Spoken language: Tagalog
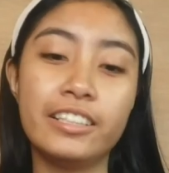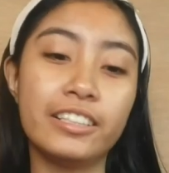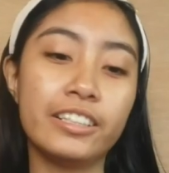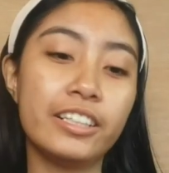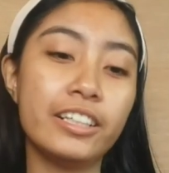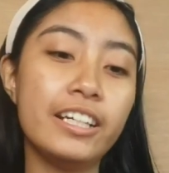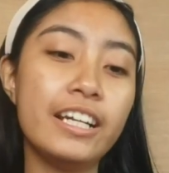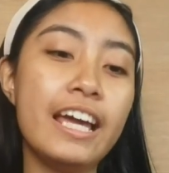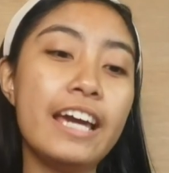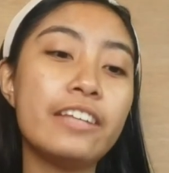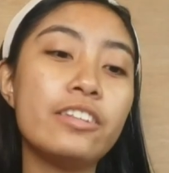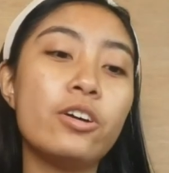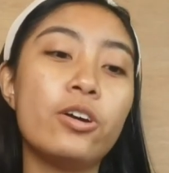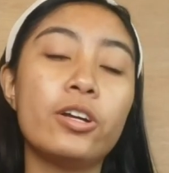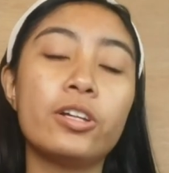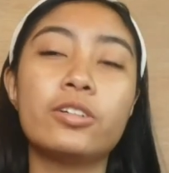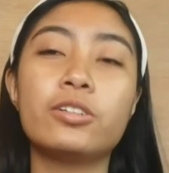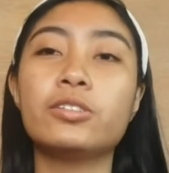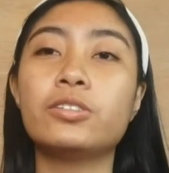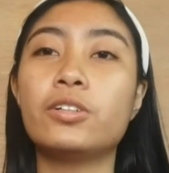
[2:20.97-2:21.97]
Careline
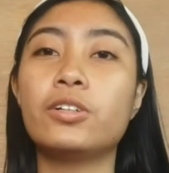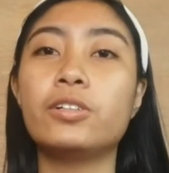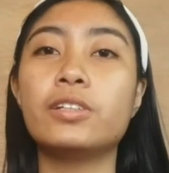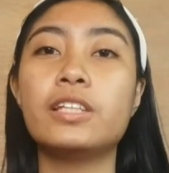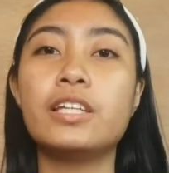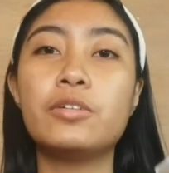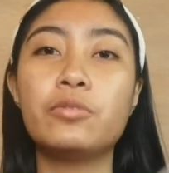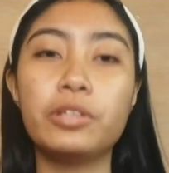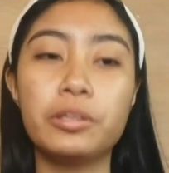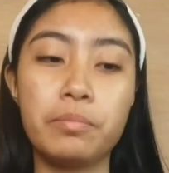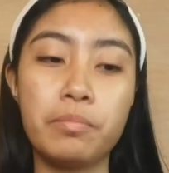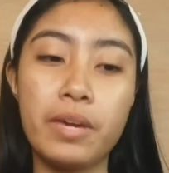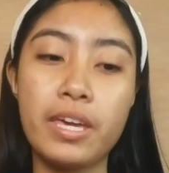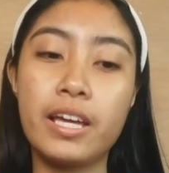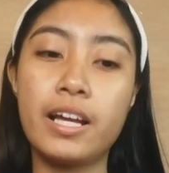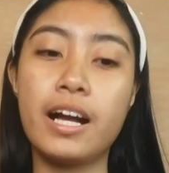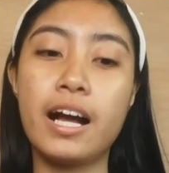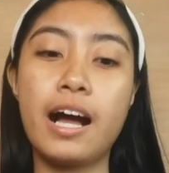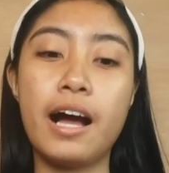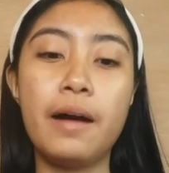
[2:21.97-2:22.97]
Oil Control Liquid
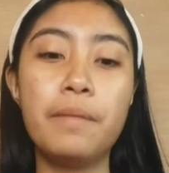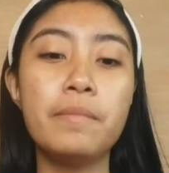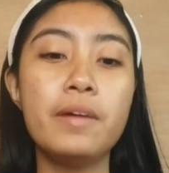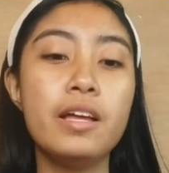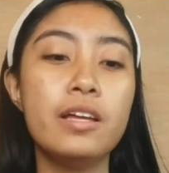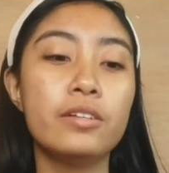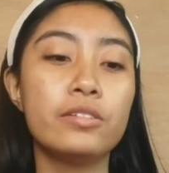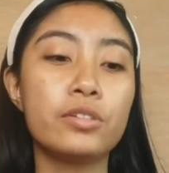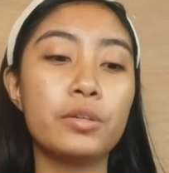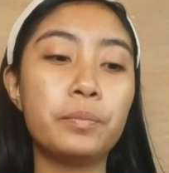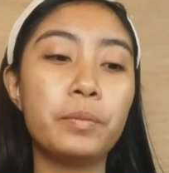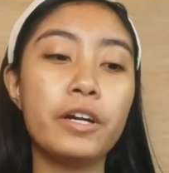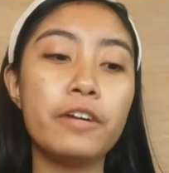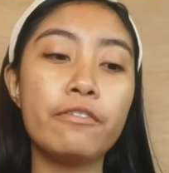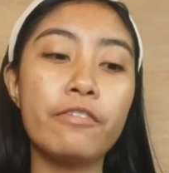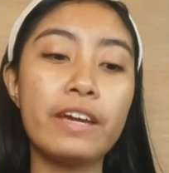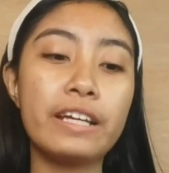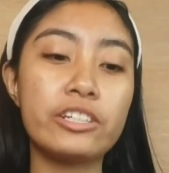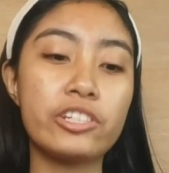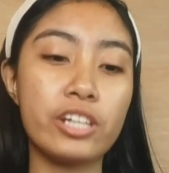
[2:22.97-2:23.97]
Makeup. So,
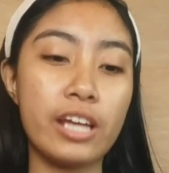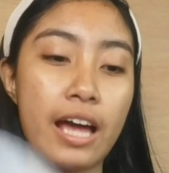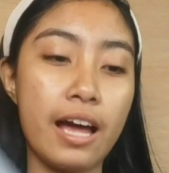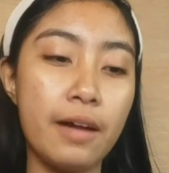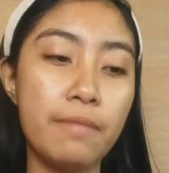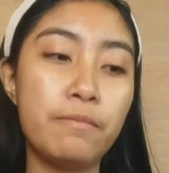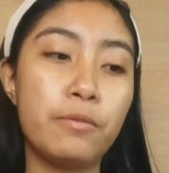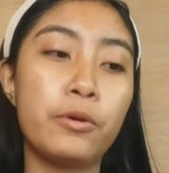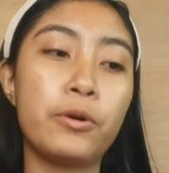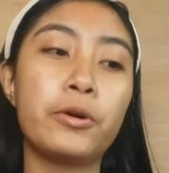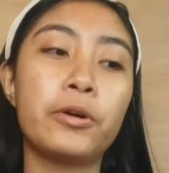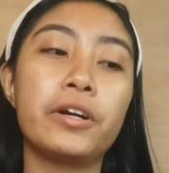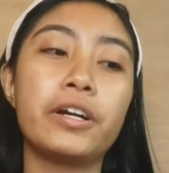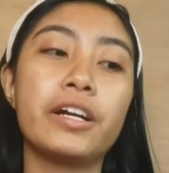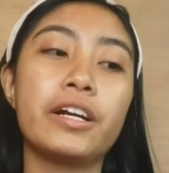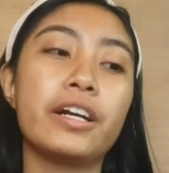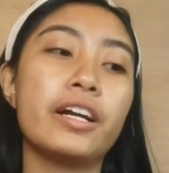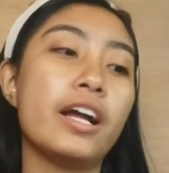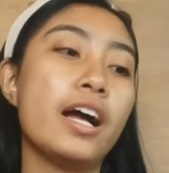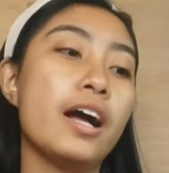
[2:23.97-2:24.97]
perfect siya
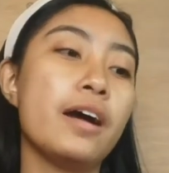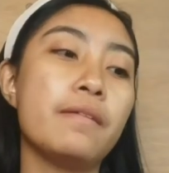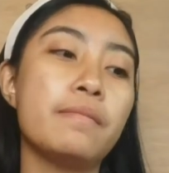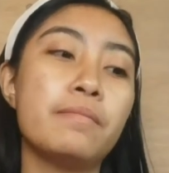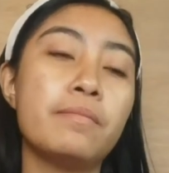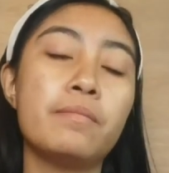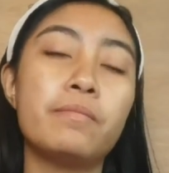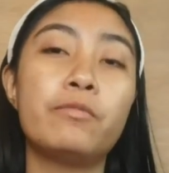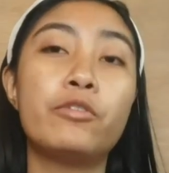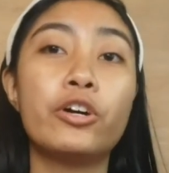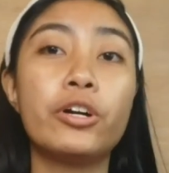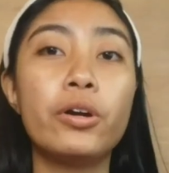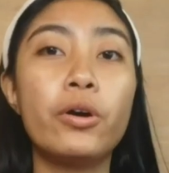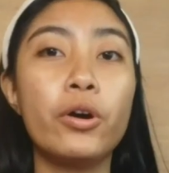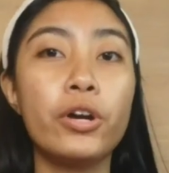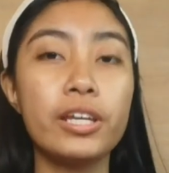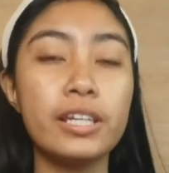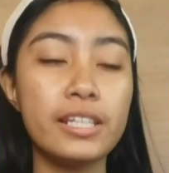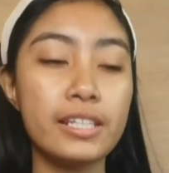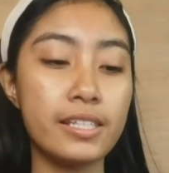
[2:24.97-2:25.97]
for, um, for
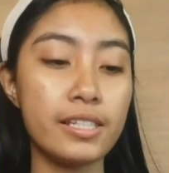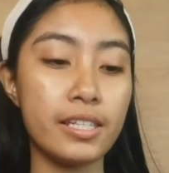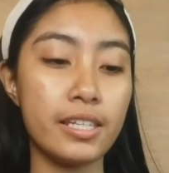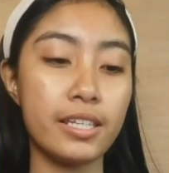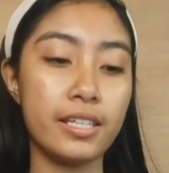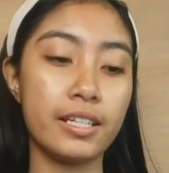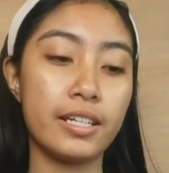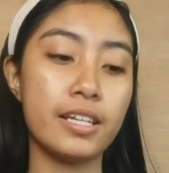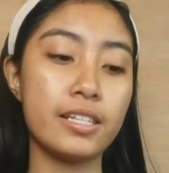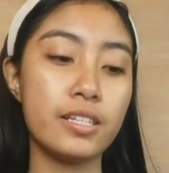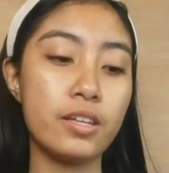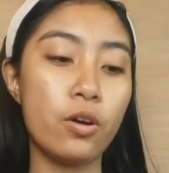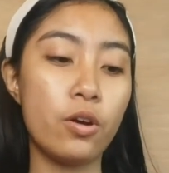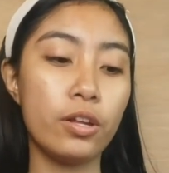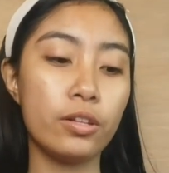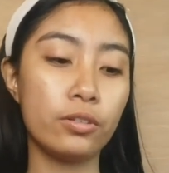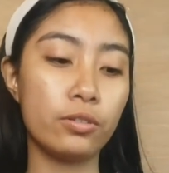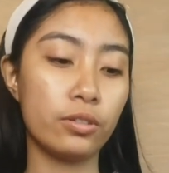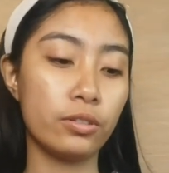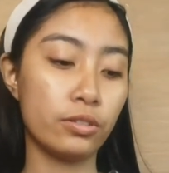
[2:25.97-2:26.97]
oily skin kasi
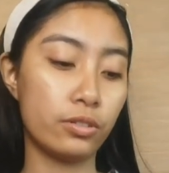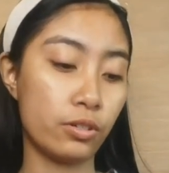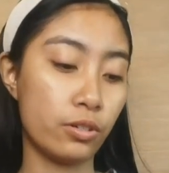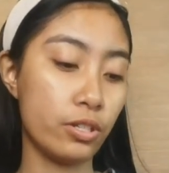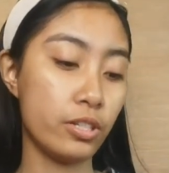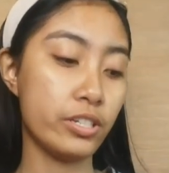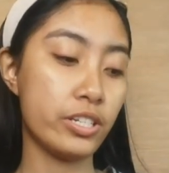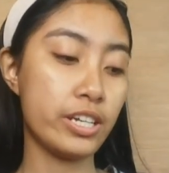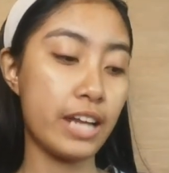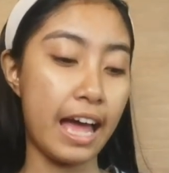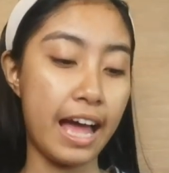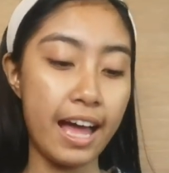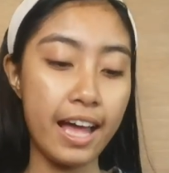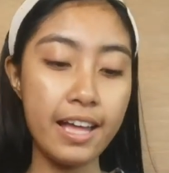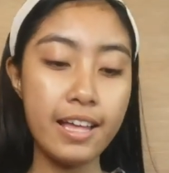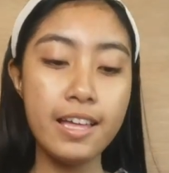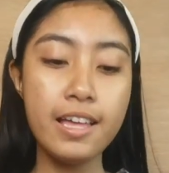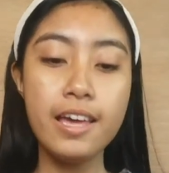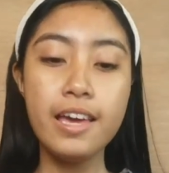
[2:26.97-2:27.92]
oil control siya.